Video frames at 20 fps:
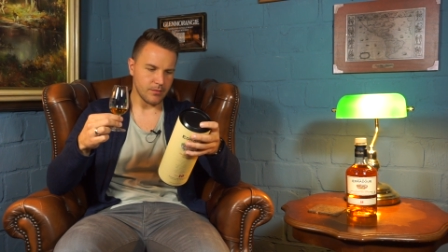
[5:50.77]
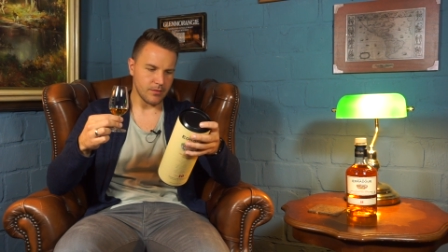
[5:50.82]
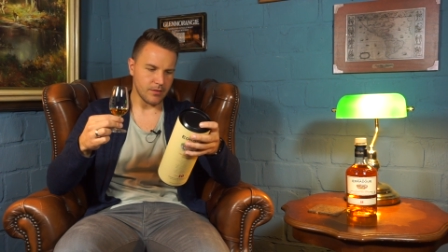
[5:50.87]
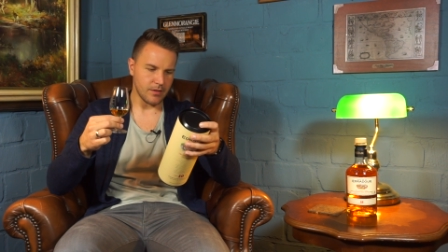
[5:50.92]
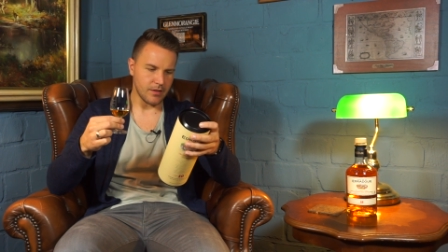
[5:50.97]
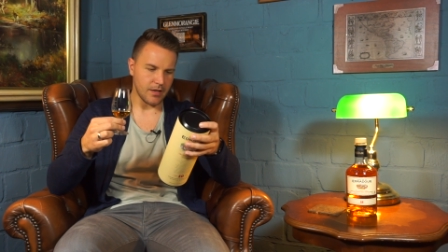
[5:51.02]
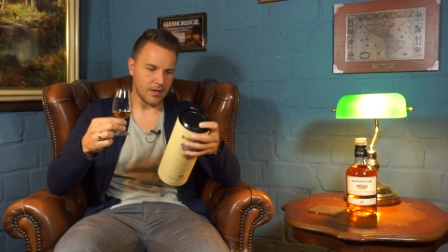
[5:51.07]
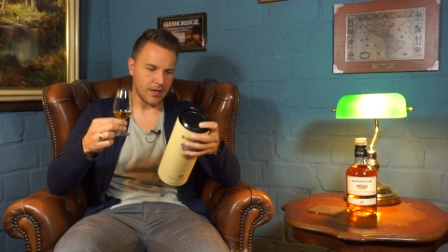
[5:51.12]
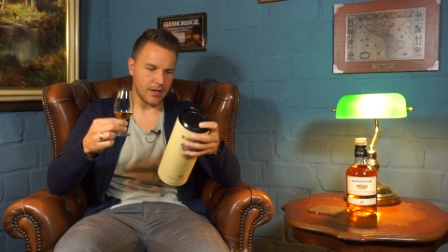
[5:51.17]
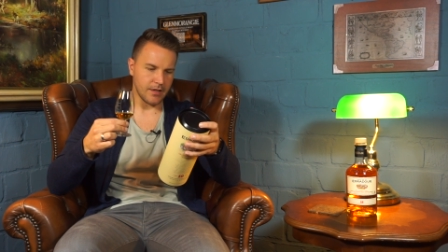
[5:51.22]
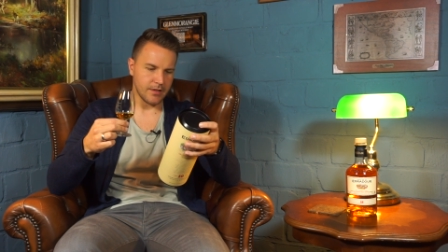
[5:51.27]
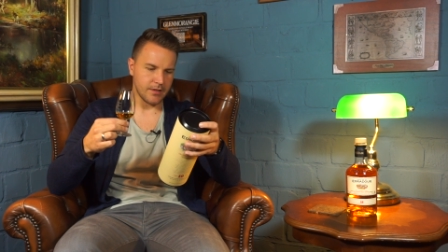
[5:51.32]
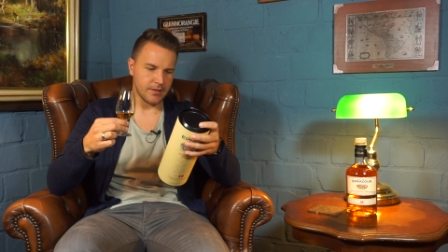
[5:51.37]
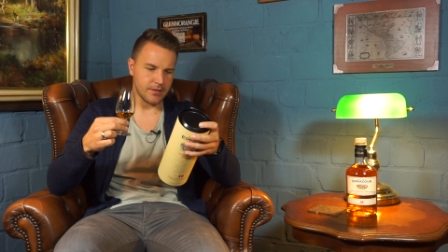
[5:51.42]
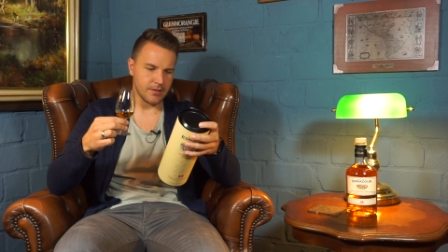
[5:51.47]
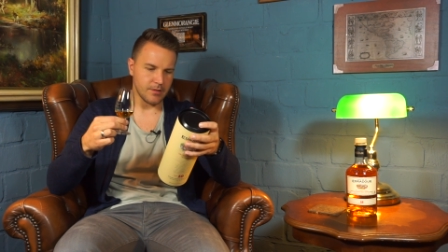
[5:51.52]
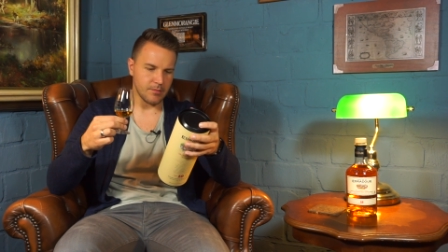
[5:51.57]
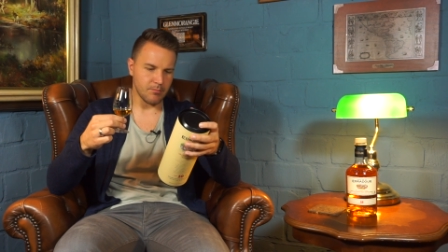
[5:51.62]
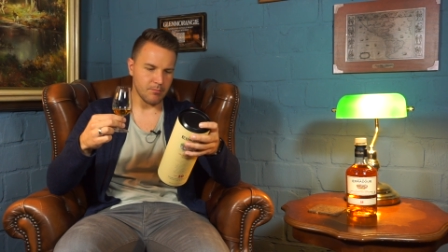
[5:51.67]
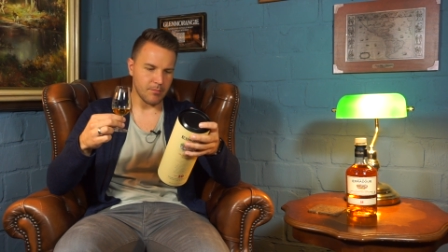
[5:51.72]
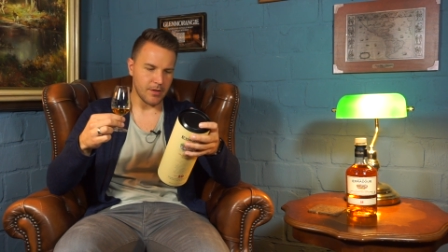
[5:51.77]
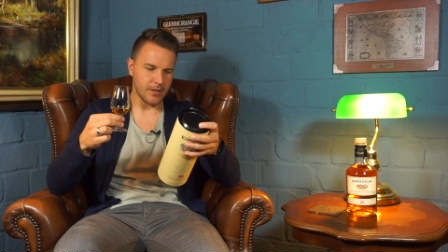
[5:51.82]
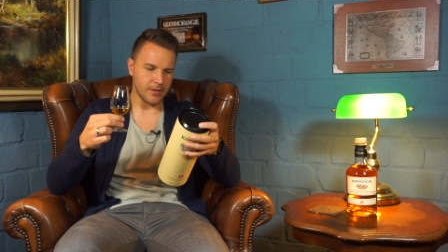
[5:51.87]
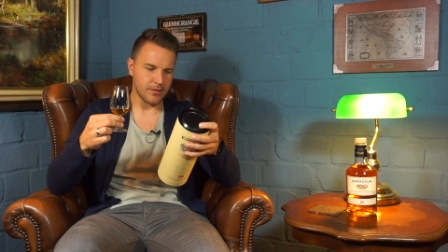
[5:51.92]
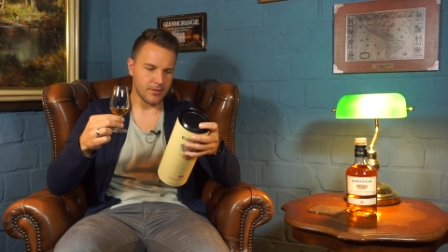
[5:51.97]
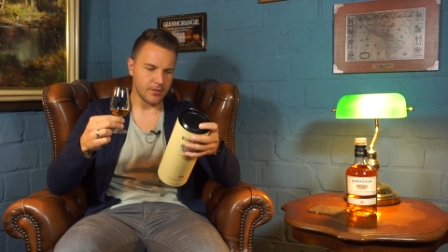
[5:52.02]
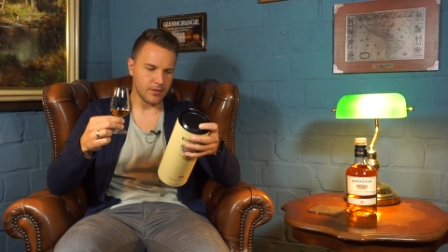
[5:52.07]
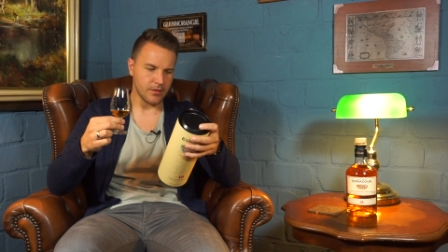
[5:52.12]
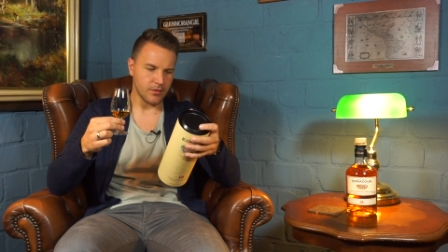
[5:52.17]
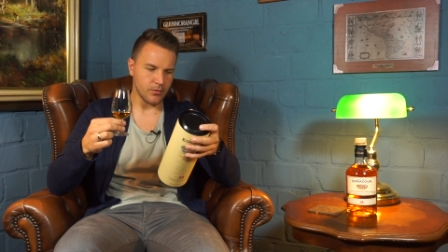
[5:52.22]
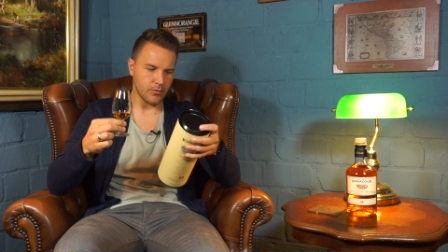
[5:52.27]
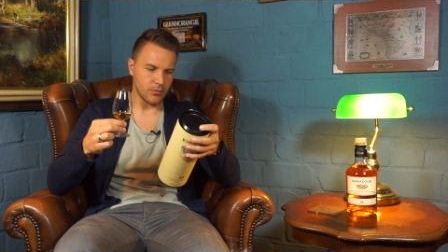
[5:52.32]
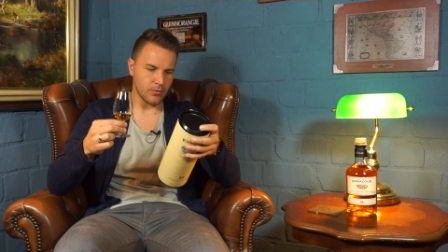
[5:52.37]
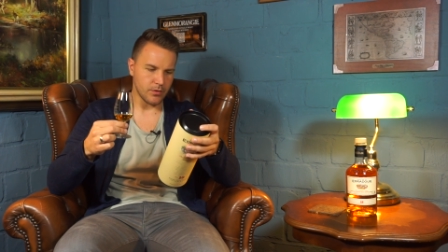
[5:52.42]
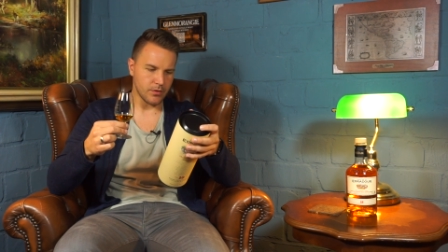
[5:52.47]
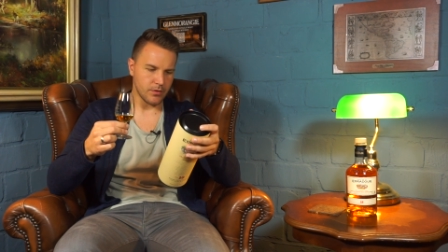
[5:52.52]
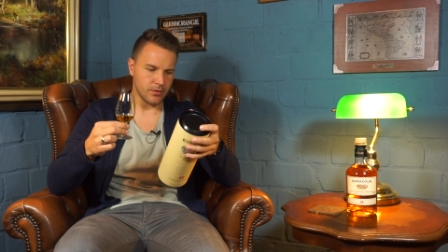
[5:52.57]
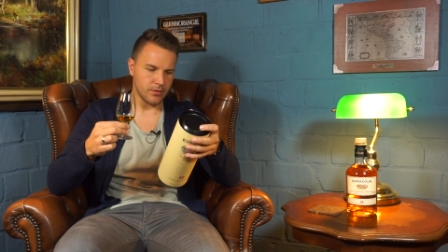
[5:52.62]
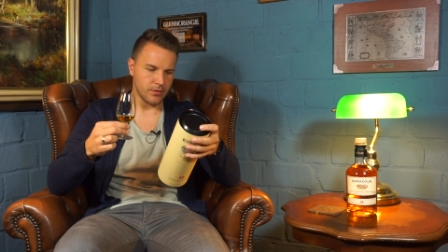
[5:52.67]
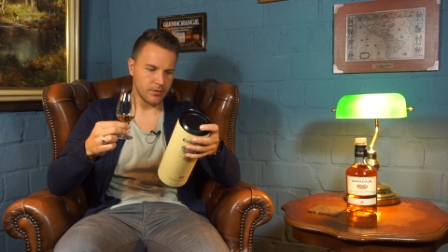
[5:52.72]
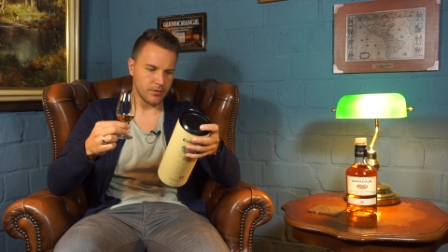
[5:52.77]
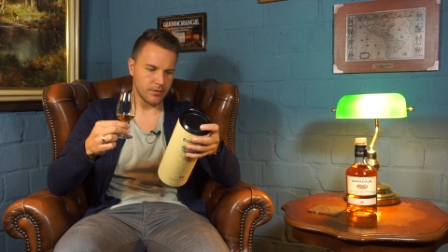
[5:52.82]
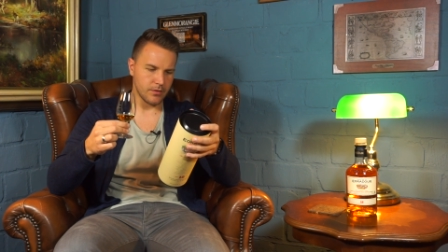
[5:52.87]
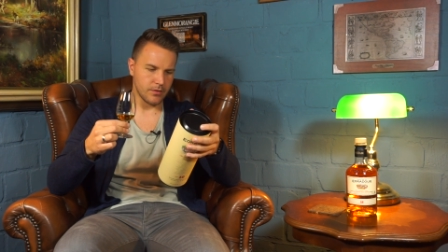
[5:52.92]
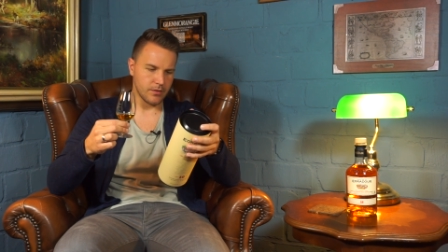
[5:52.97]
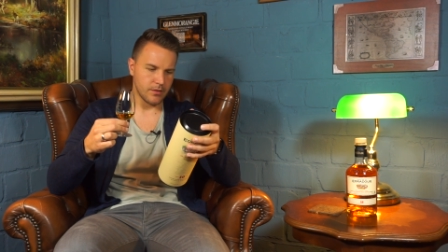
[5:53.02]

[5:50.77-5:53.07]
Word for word: leichte, malzige Noten.